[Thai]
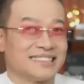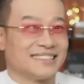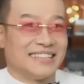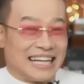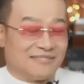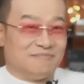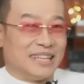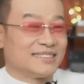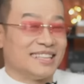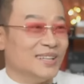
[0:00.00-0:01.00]
ก็ยังไม่
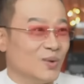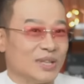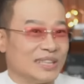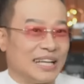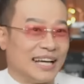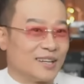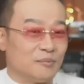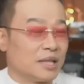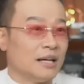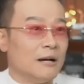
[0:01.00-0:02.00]
ตื่นรู้กันเท่าไหร่ ก็
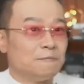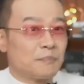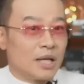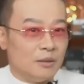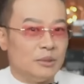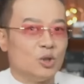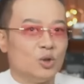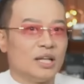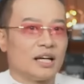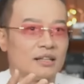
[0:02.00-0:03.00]
ไม่ คือมนุษย์
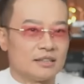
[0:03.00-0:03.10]
เนี่ย